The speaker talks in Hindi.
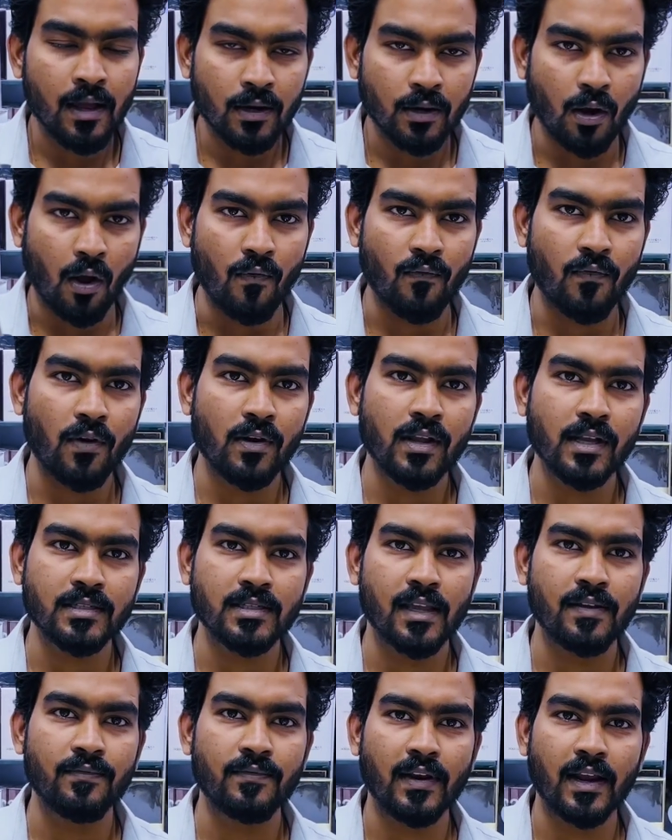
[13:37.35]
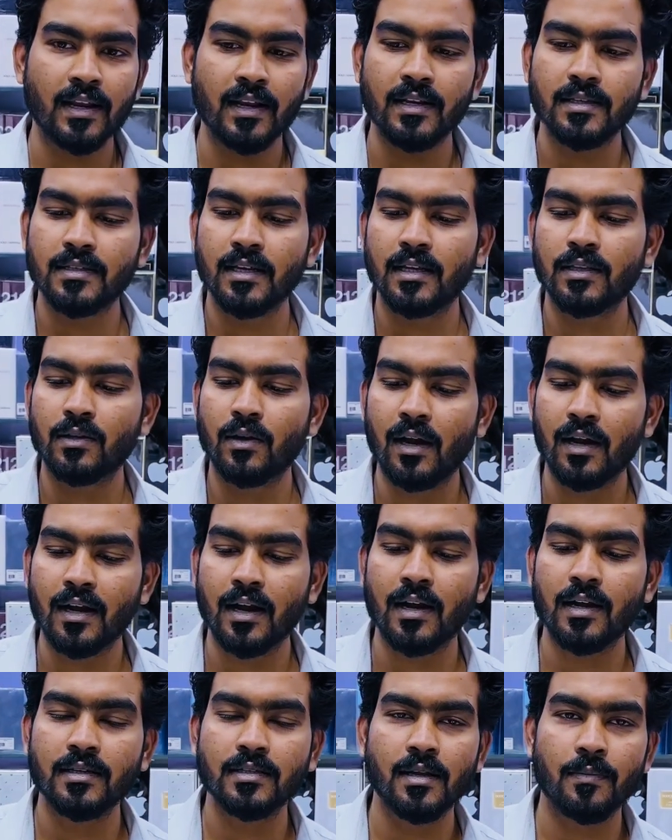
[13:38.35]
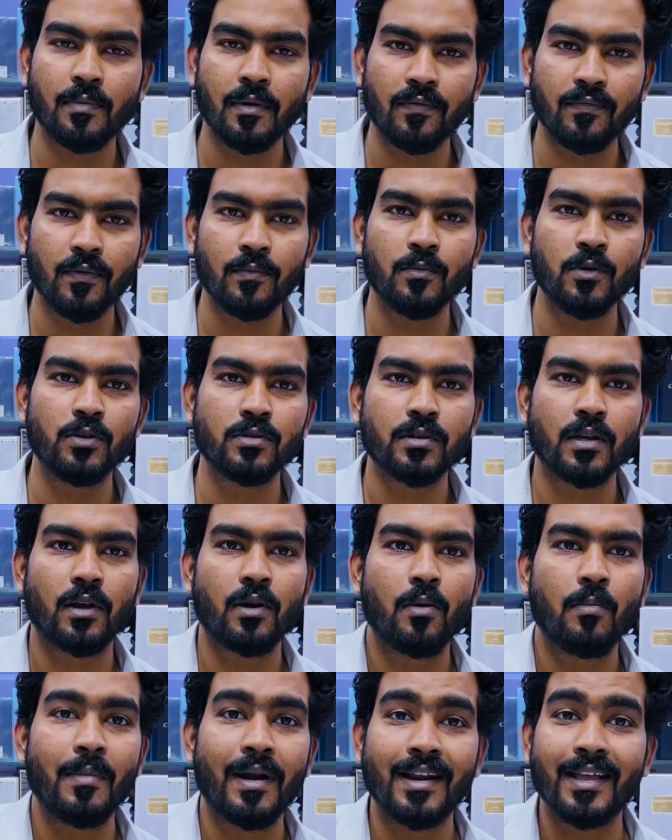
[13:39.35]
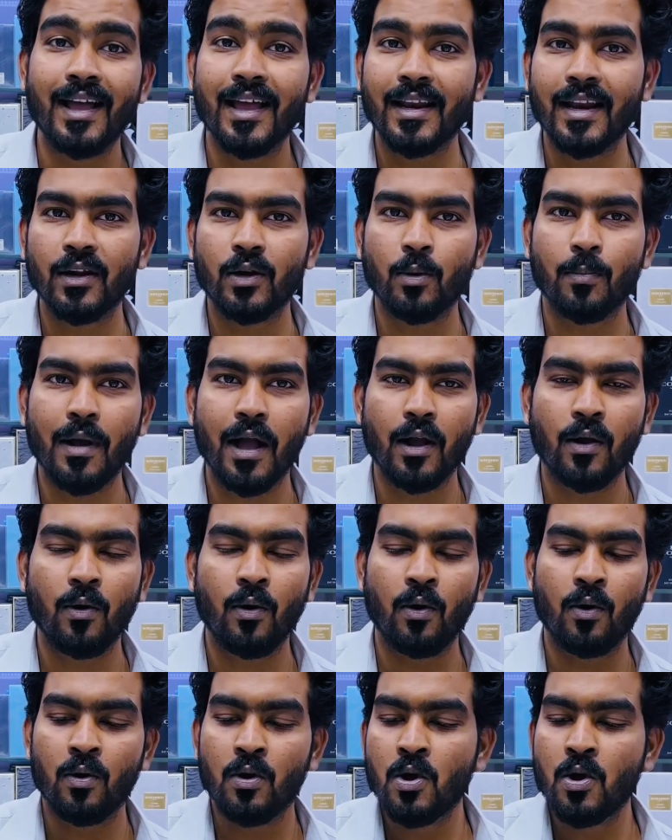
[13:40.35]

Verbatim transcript: टॉम्फोर्ड का सेम फ्रेगरेंस है तो अल्ट्रा निशा परफ्यूम यूज़ करो बलगारी इंटोबाको